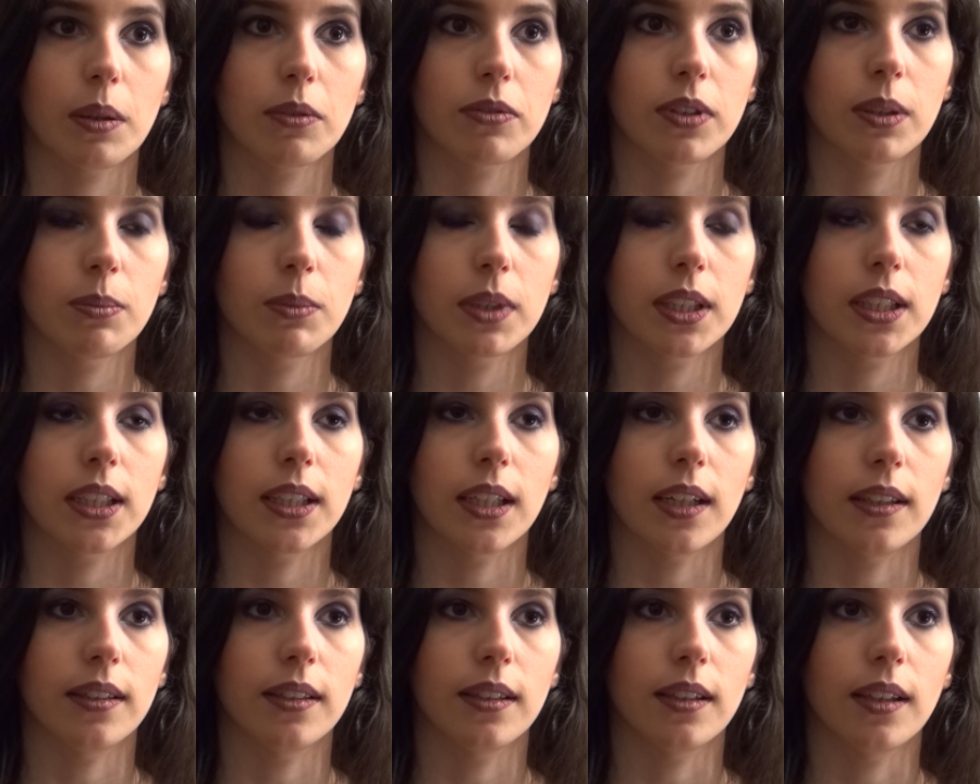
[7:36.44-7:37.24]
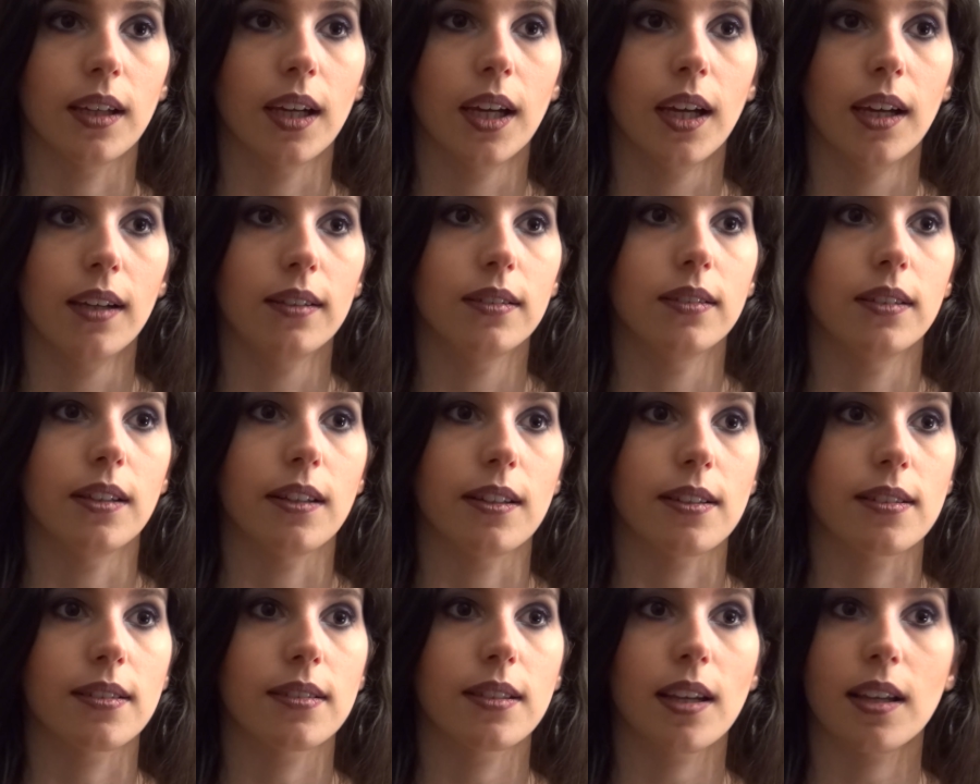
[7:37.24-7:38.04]
un film qui a des,
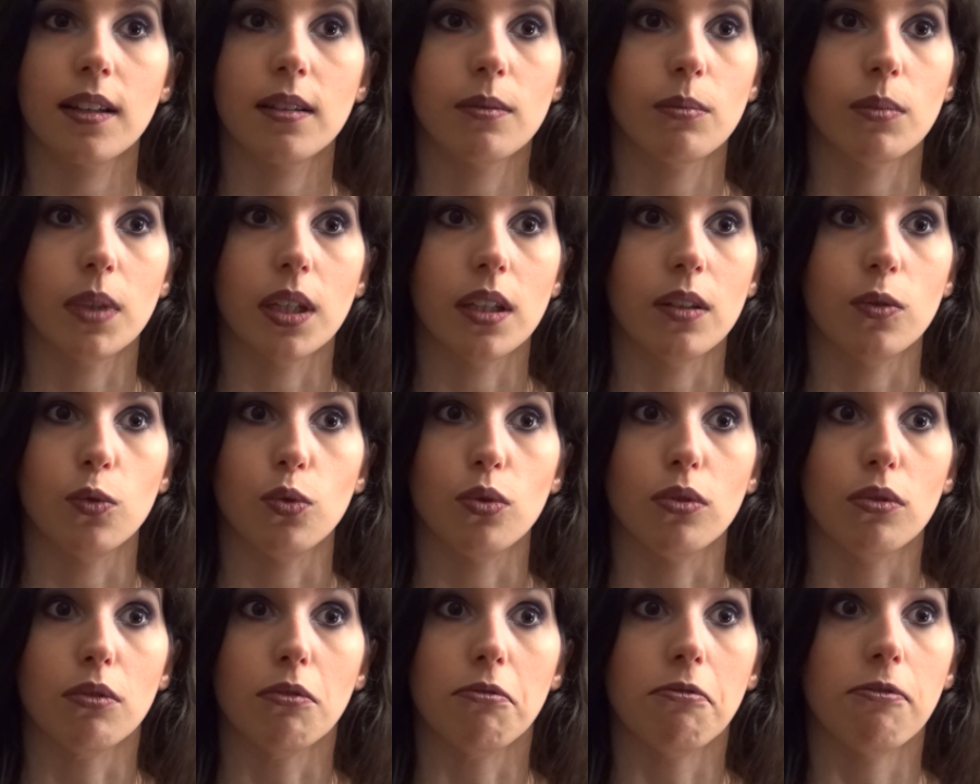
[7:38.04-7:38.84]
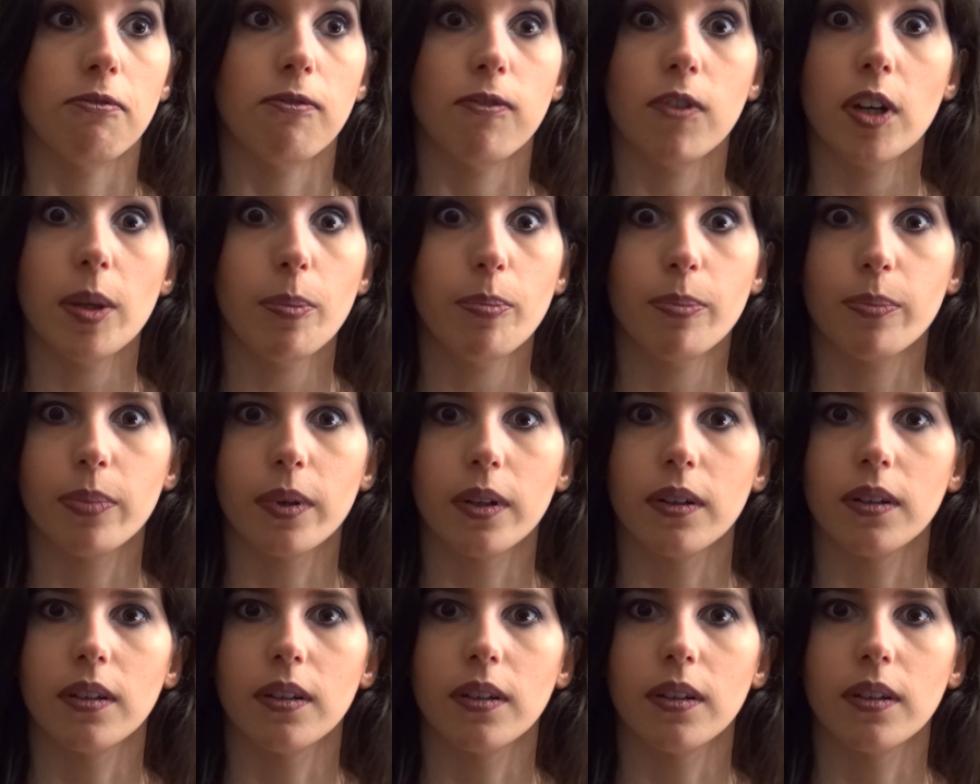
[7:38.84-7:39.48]
scènes, mais d'une flip